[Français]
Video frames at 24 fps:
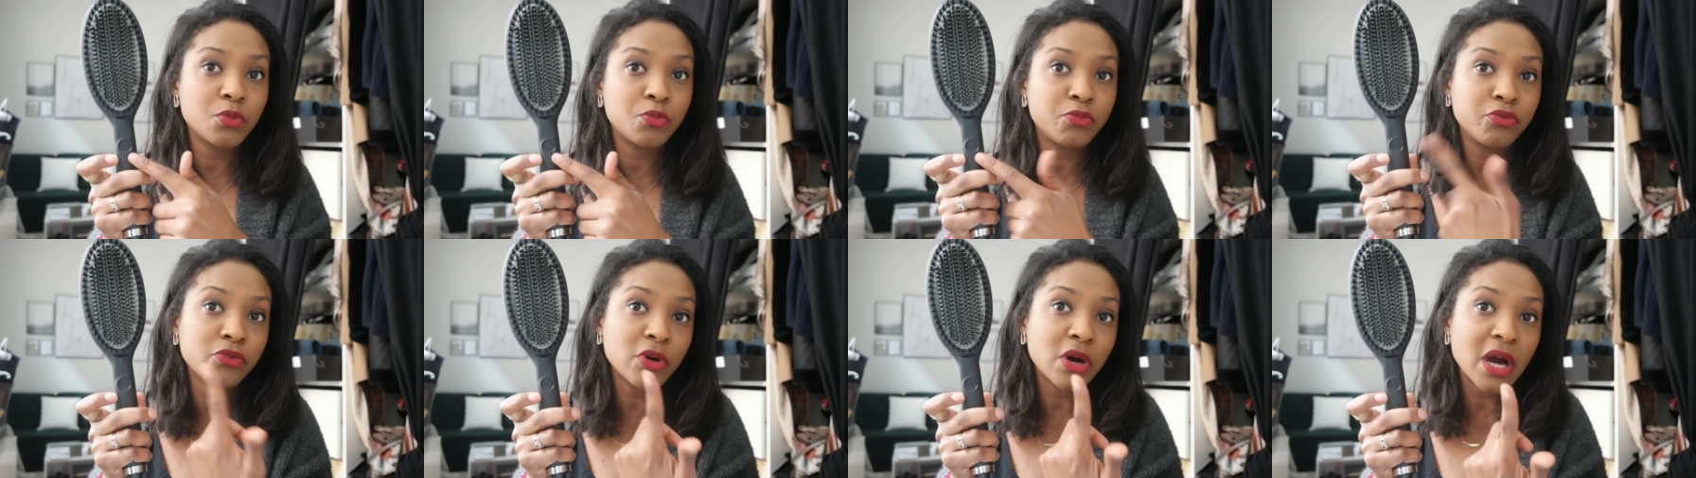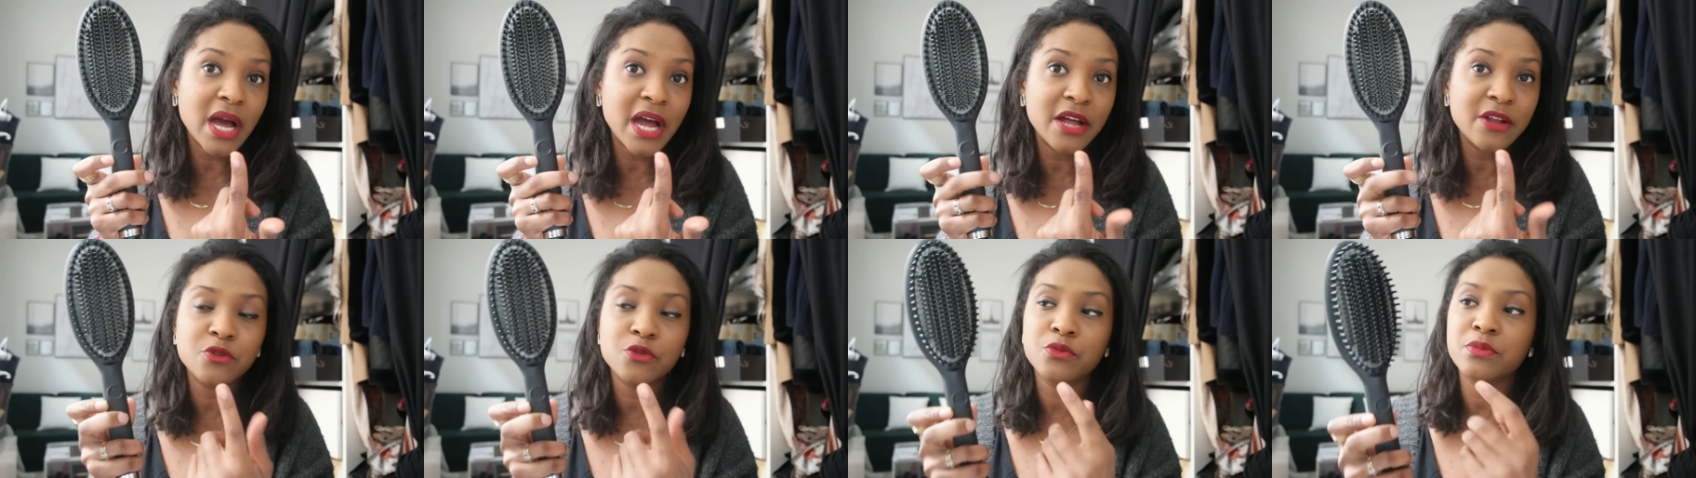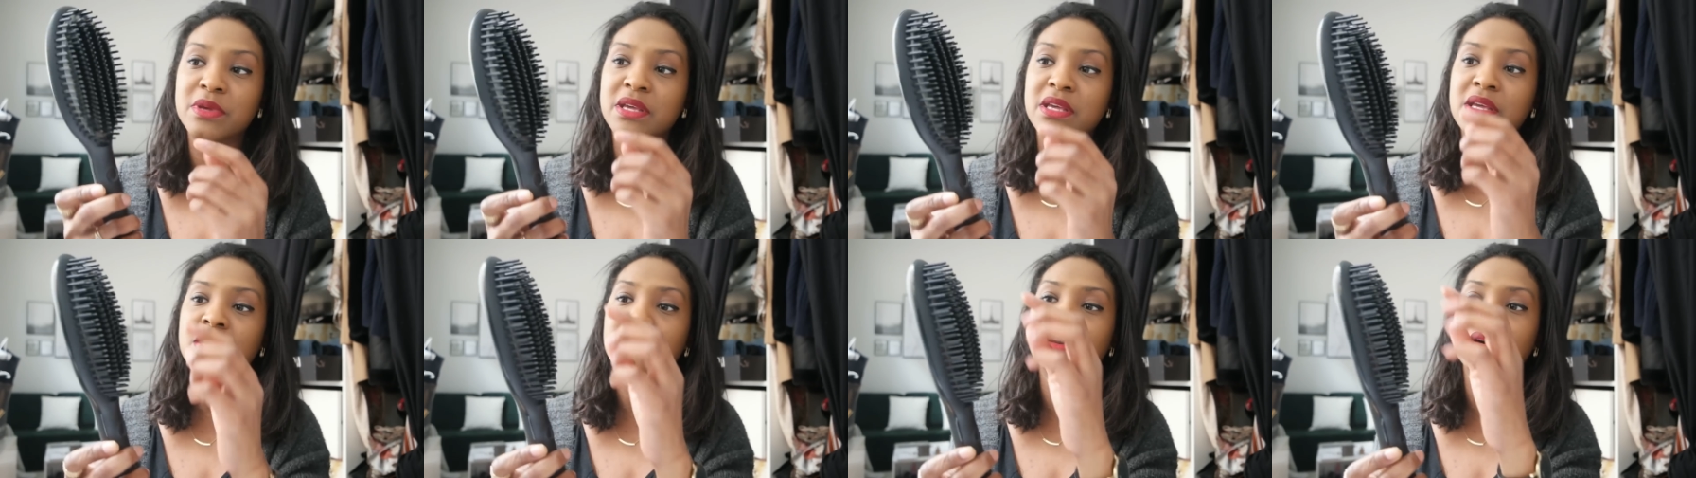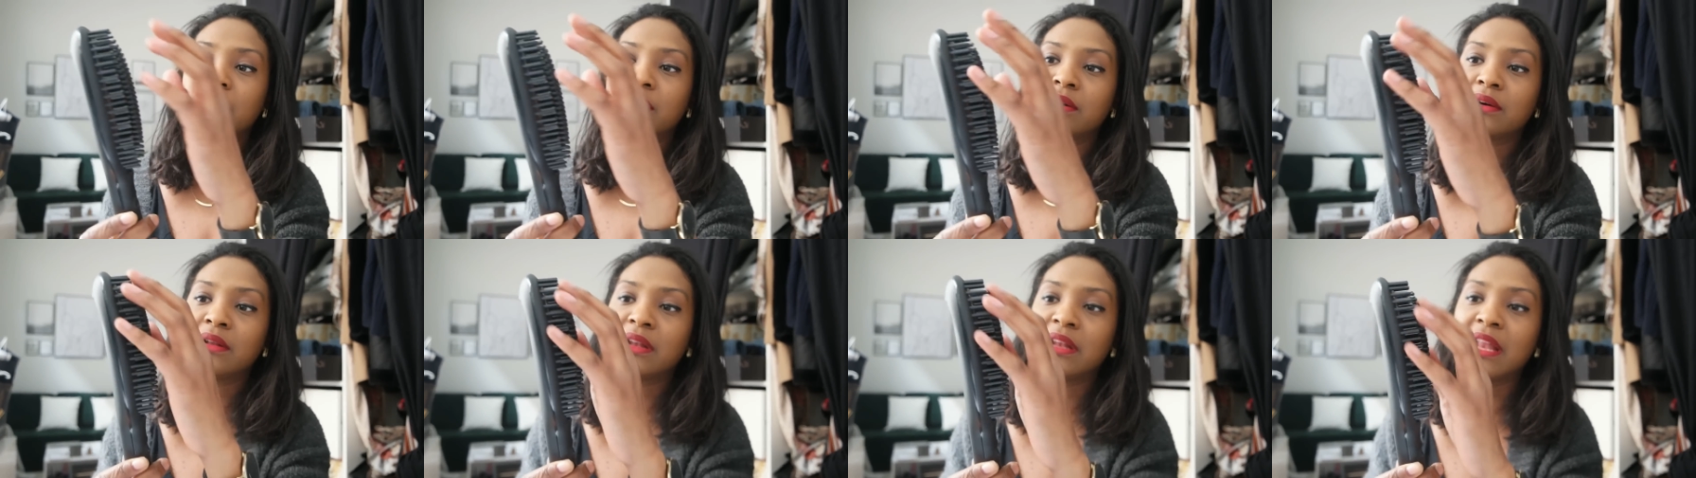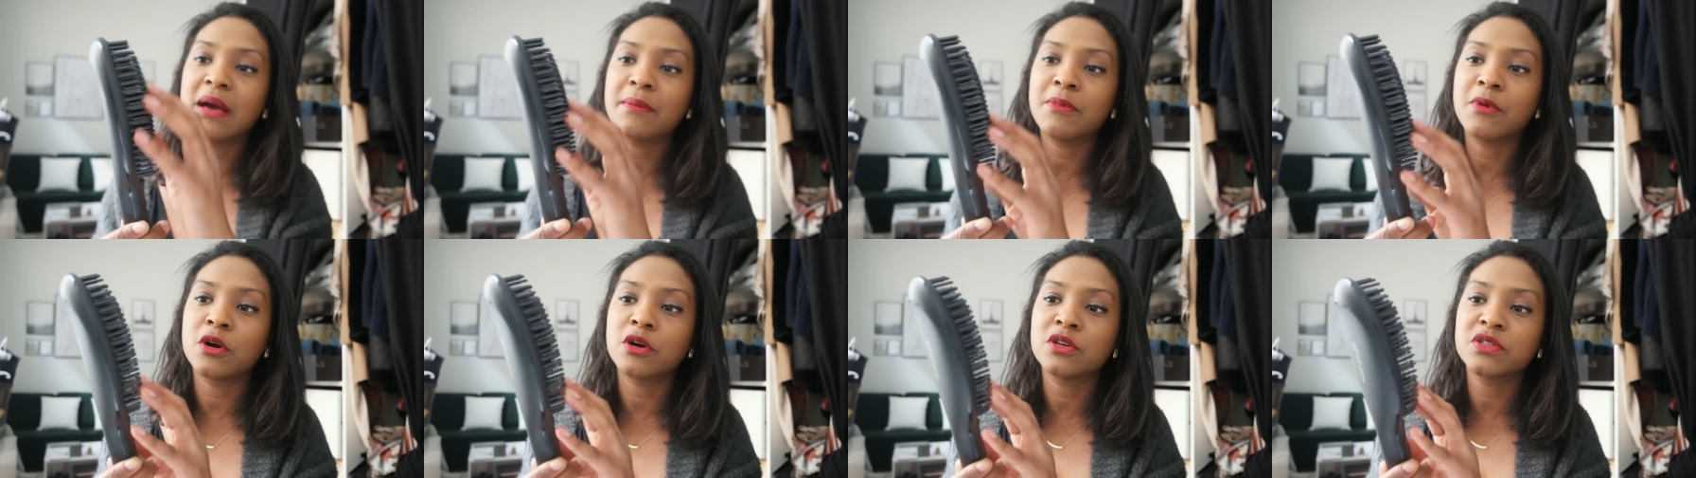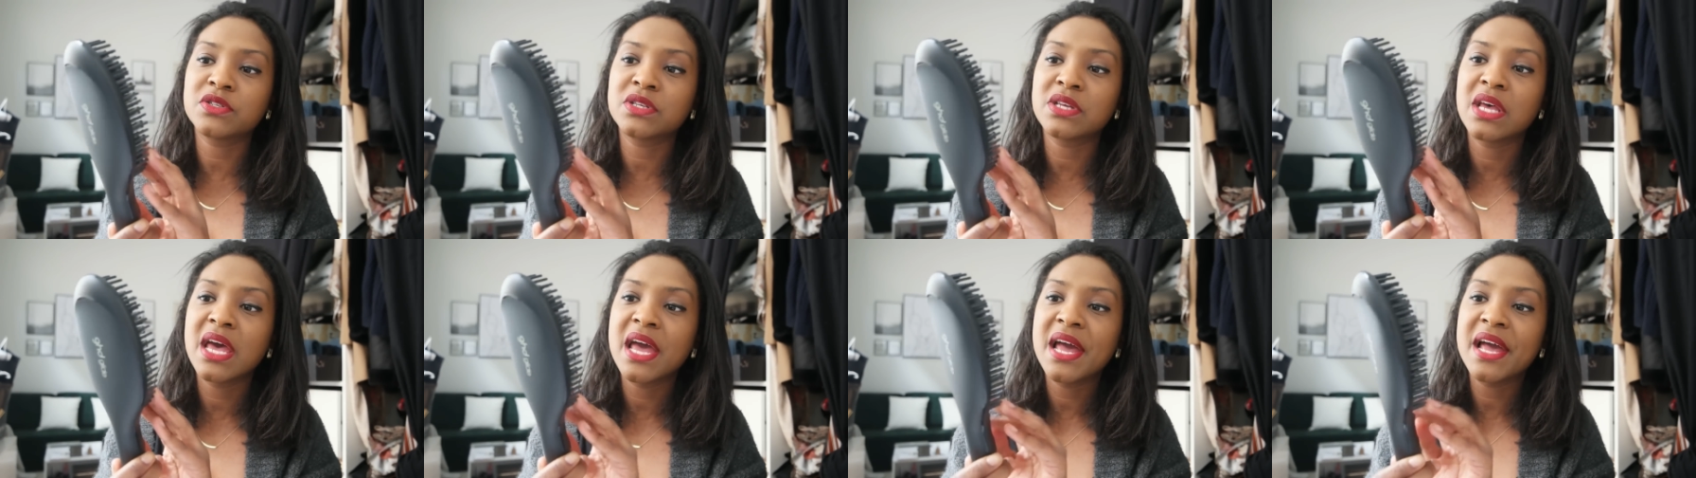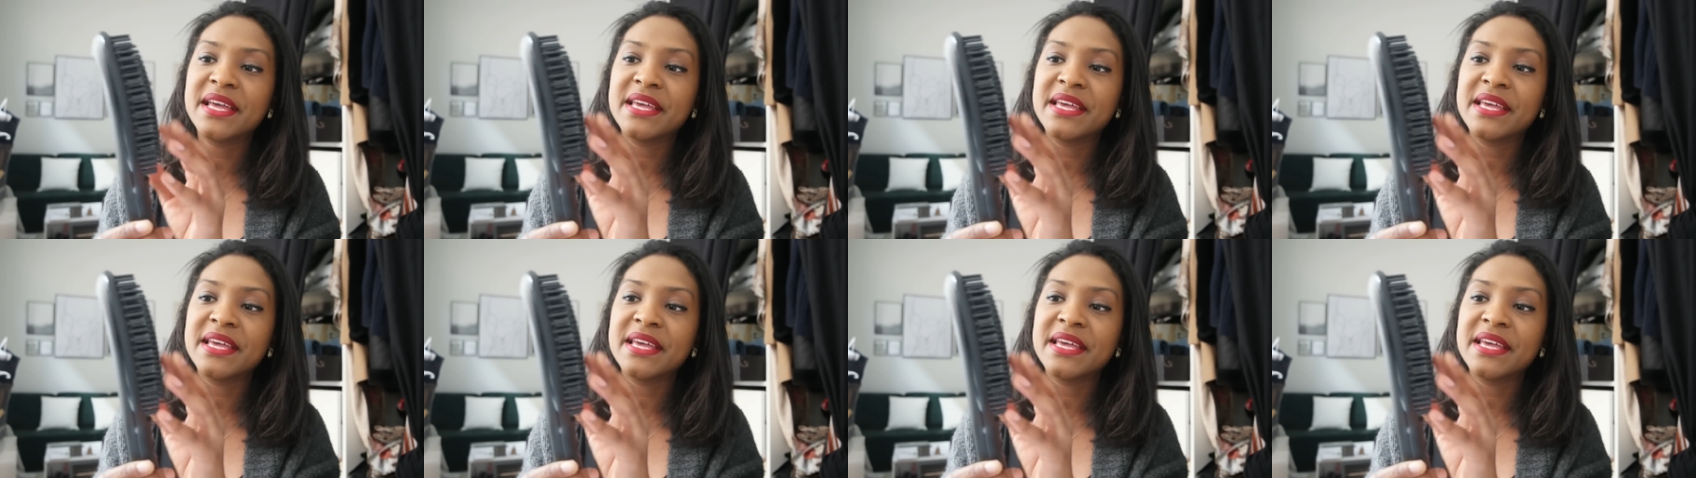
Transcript: pour allumer la brosse.